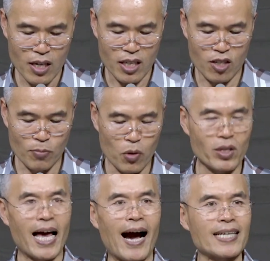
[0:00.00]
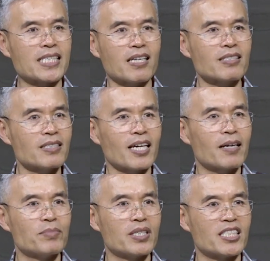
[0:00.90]
이건 뭐 양아치 같은
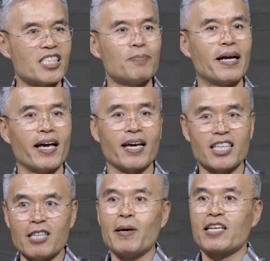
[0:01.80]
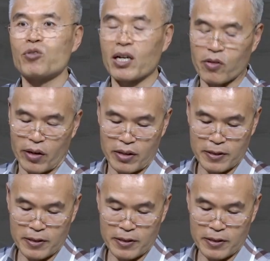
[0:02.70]
사람들의 집안에 입양이 된 거예요.